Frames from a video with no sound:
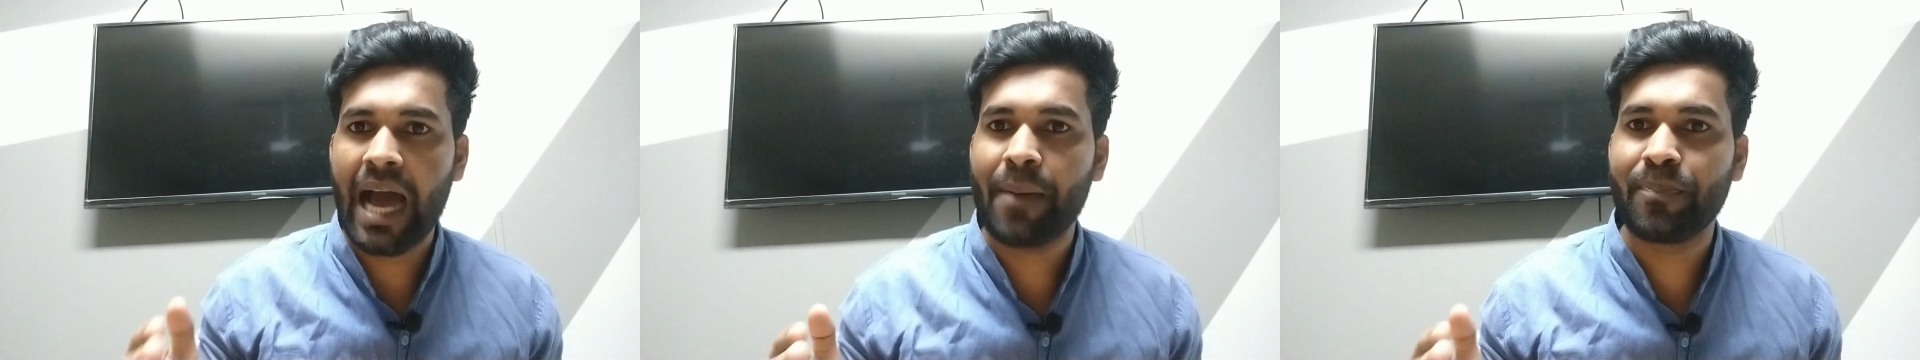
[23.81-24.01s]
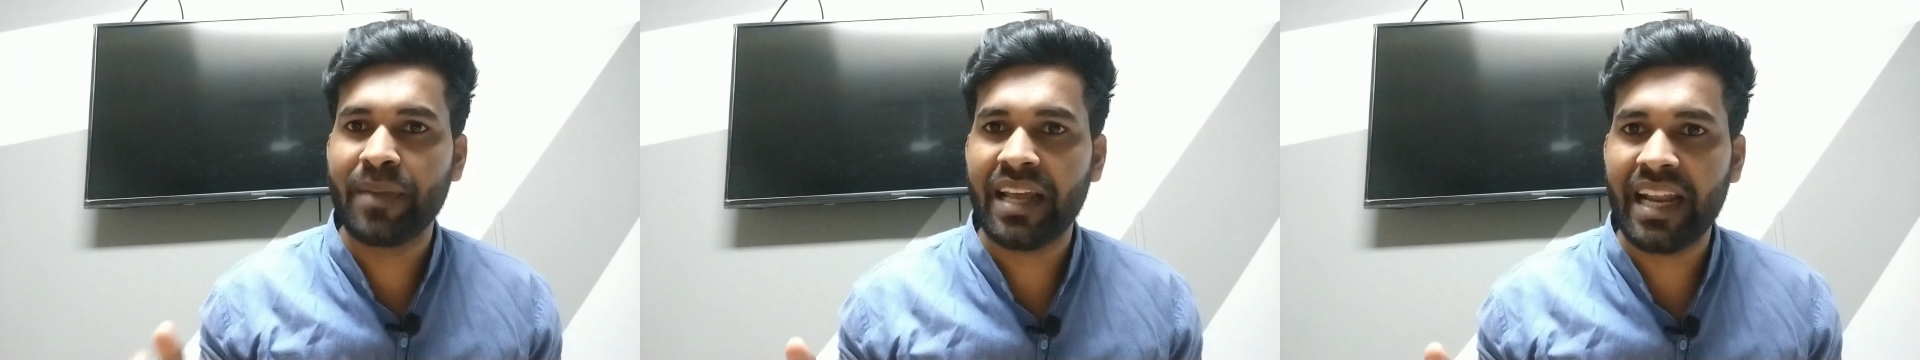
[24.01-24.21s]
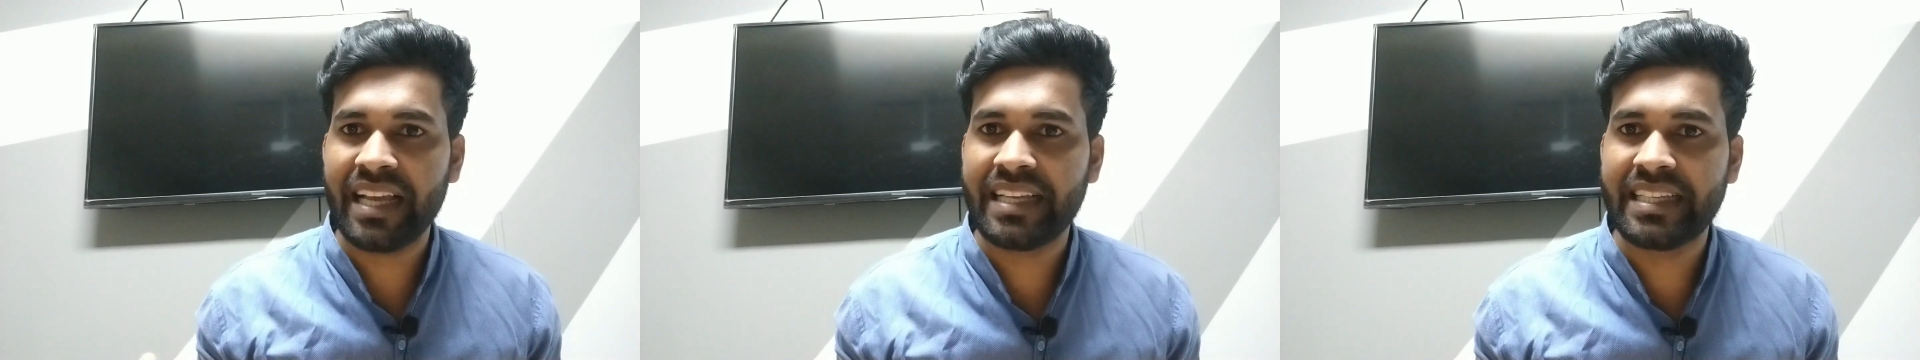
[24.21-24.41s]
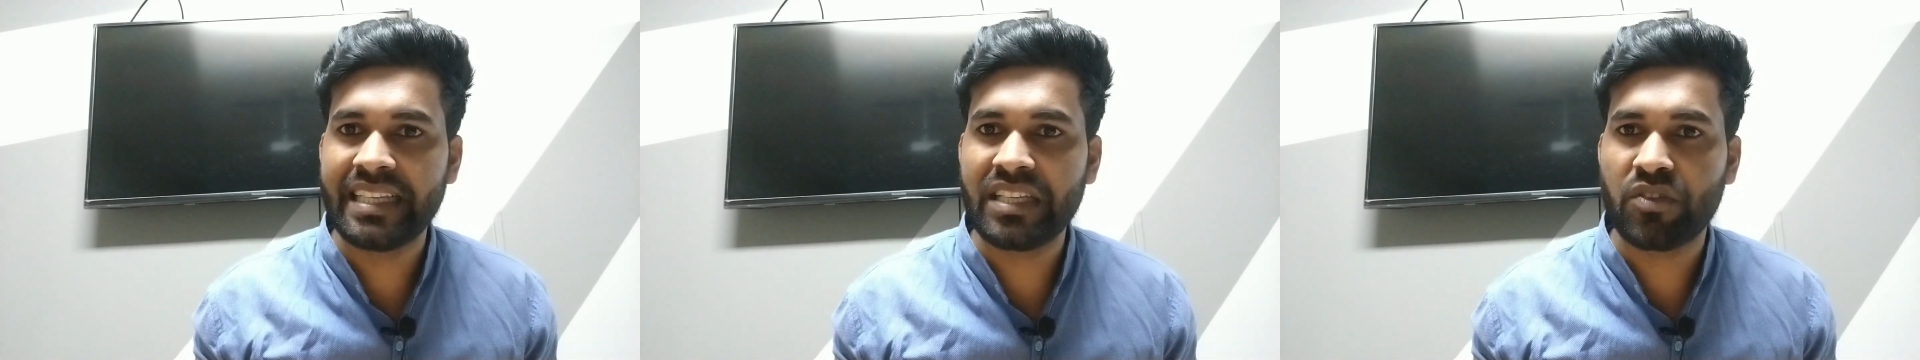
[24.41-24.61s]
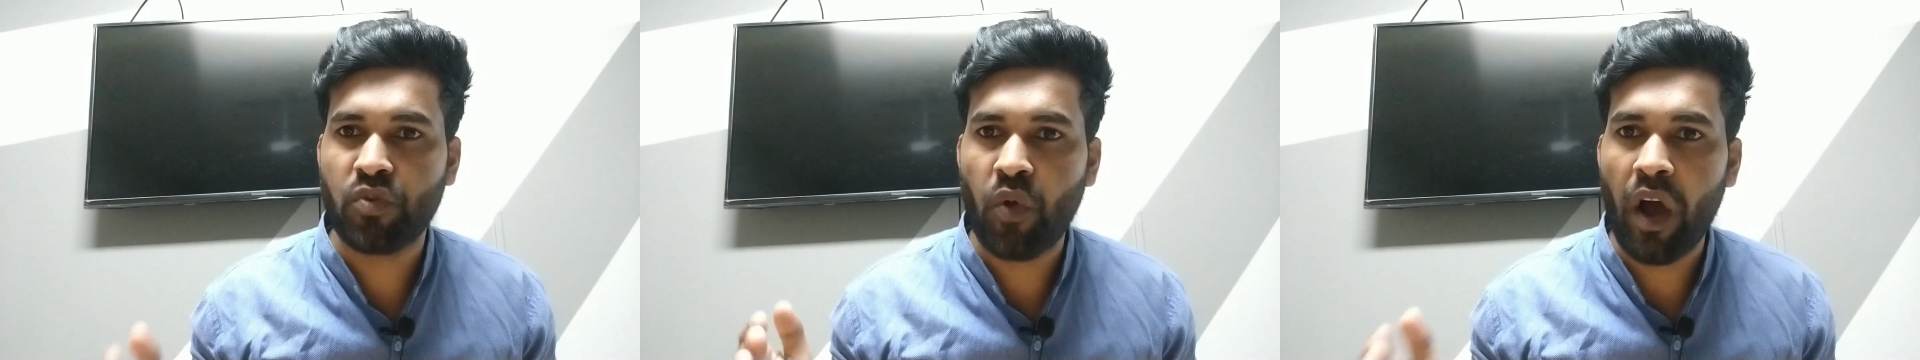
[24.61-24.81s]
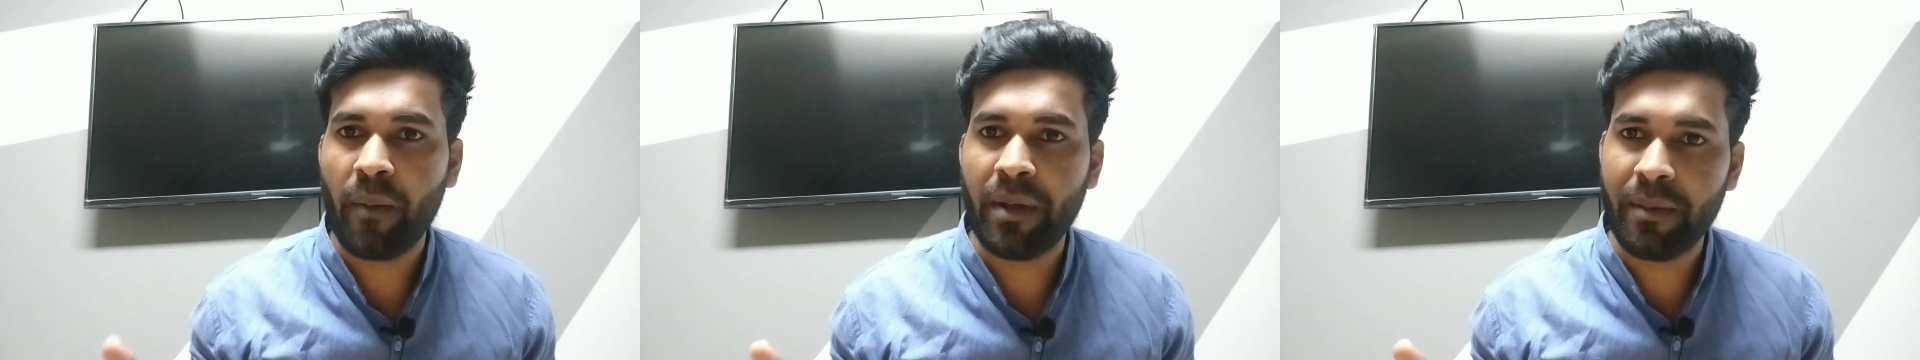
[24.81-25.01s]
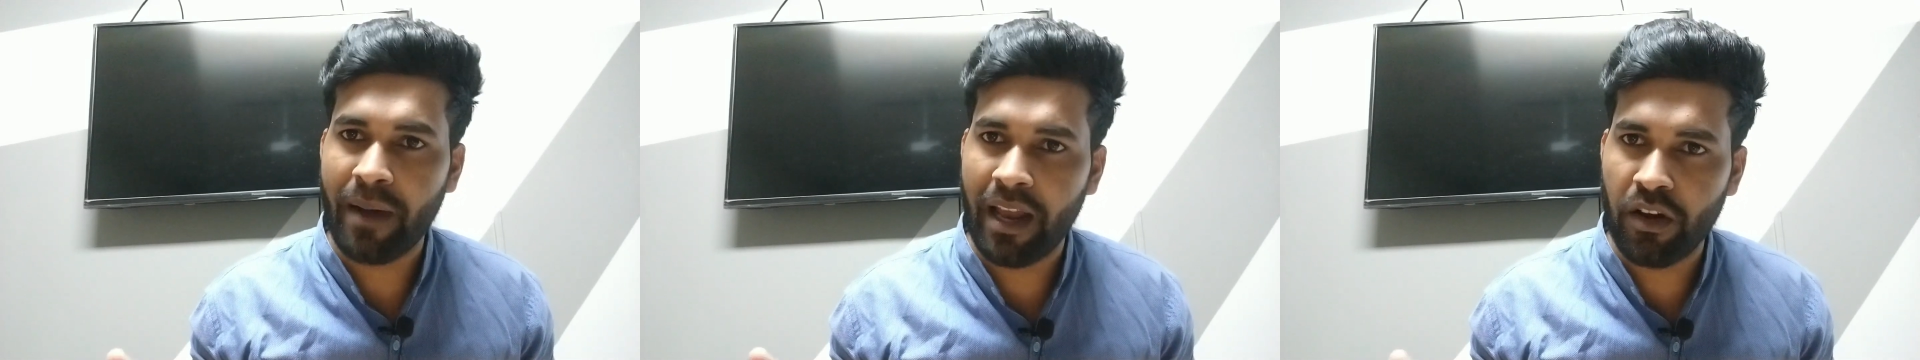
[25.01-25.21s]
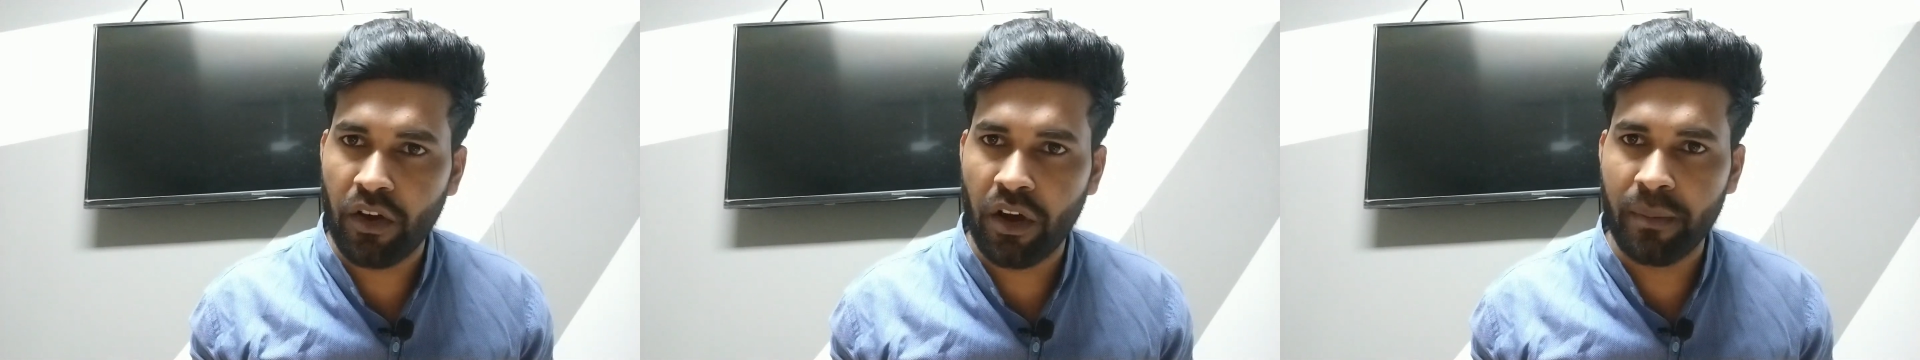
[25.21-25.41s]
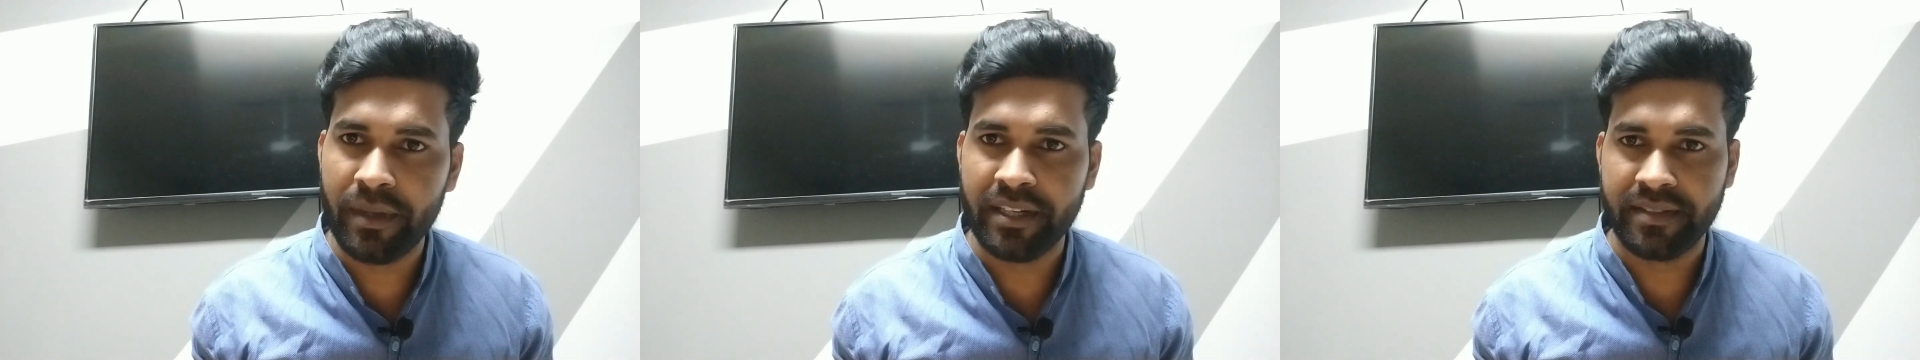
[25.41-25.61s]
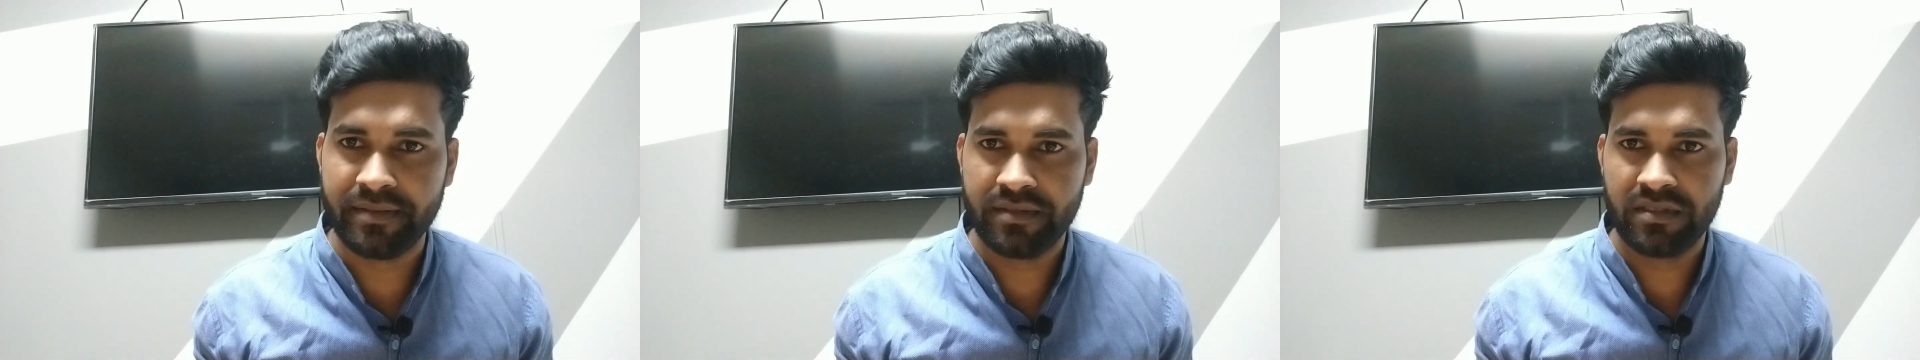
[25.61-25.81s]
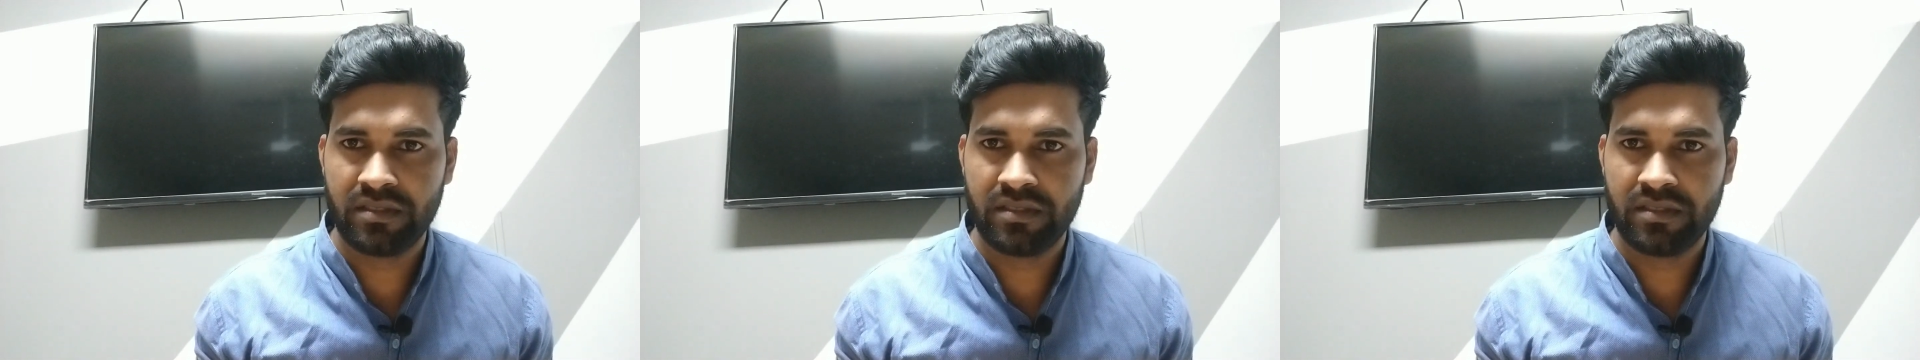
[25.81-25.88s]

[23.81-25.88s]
আপনারা কি কবে ভালো হবেন